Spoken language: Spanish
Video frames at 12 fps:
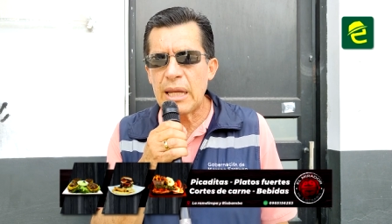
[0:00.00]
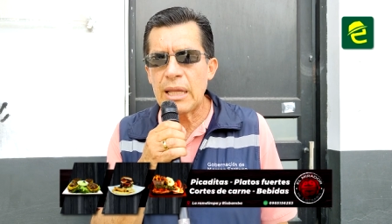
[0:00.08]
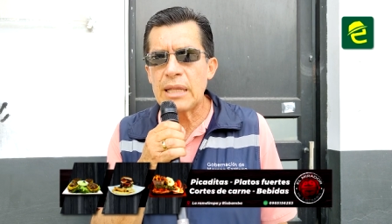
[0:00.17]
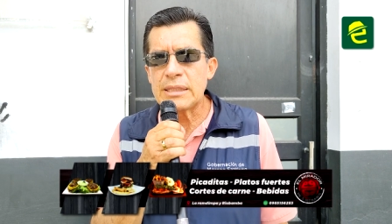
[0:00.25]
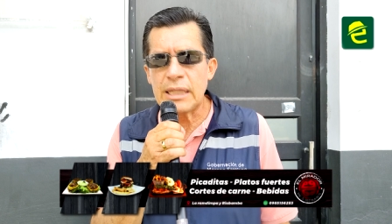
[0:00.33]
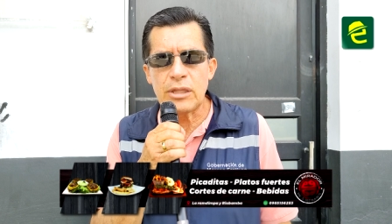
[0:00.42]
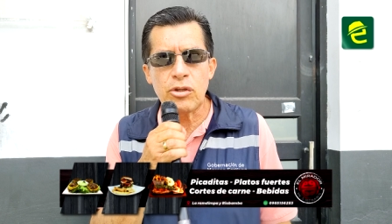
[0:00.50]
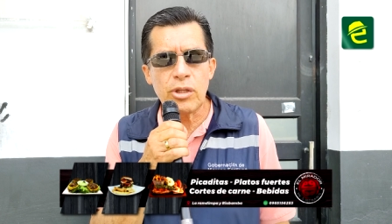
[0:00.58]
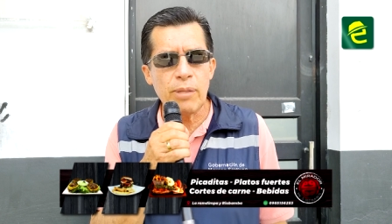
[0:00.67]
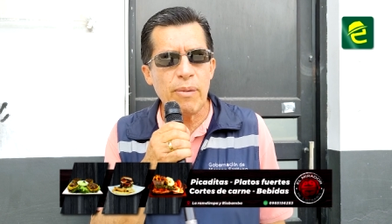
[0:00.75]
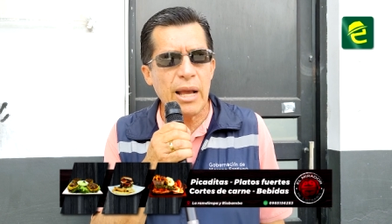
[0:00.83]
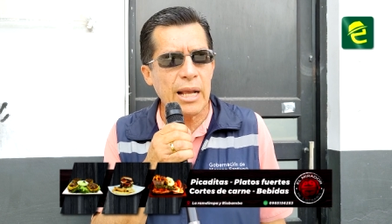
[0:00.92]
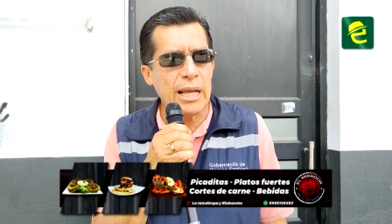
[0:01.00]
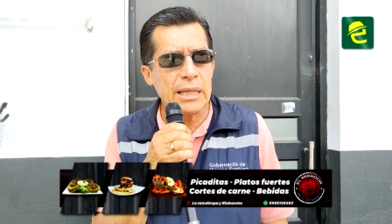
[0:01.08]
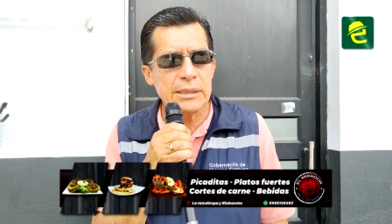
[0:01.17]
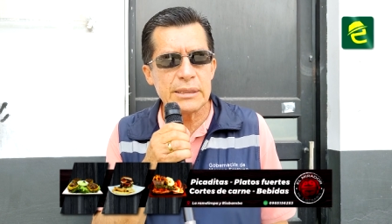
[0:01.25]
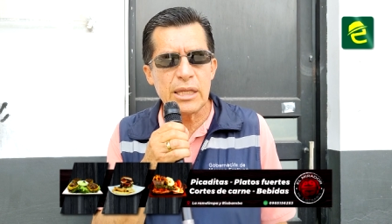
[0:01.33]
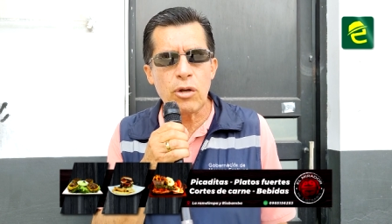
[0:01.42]
en el centro de
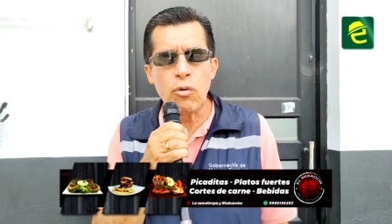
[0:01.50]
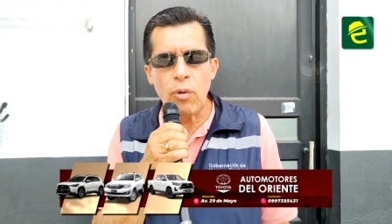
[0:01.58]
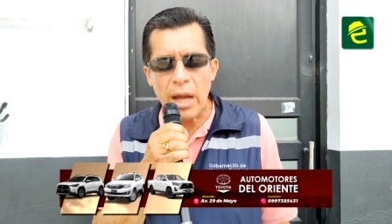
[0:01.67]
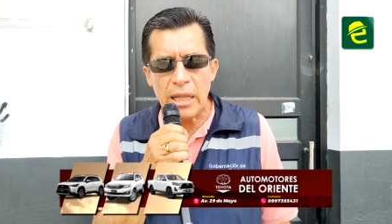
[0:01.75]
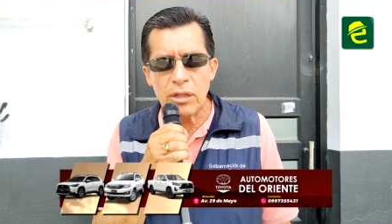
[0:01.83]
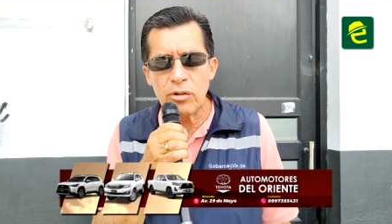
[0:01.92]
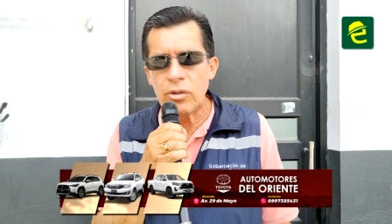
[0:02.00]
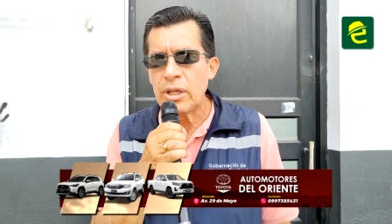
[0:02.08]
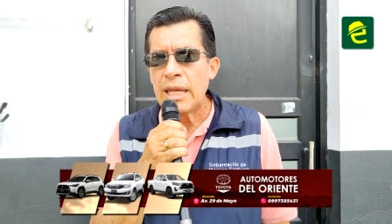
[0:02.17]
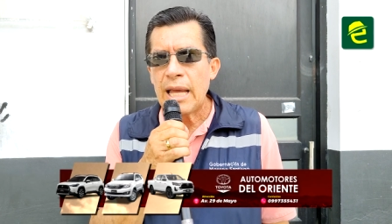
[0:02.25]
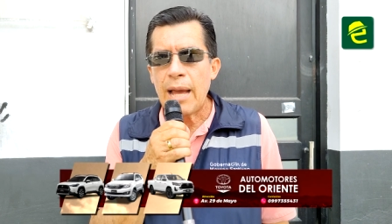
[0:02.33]
Macas circulando,